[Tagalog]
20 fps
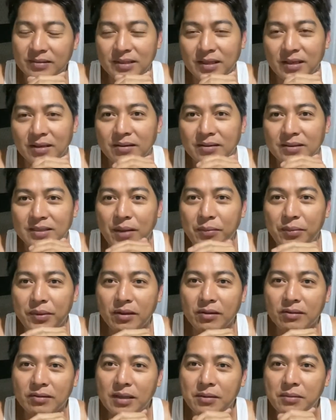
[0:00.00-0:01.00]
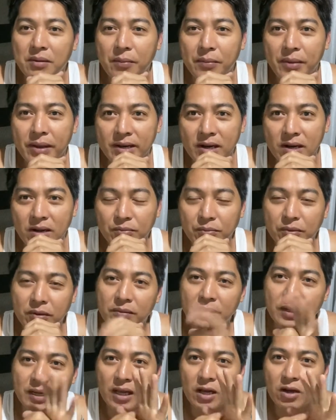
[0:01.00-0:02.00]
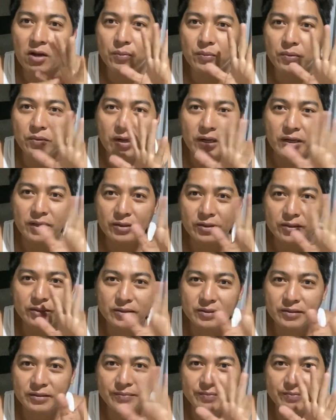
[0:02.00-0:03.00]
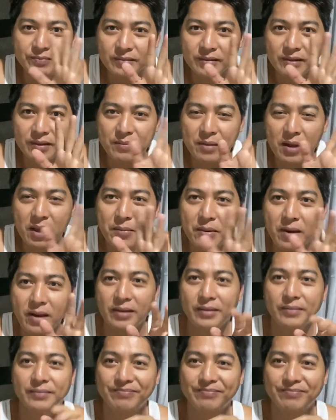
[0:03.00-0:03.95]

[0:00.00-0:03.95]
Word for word: so, sabi daw niya, mamaya na raw po, balikan ko po kayo. Bye-bye.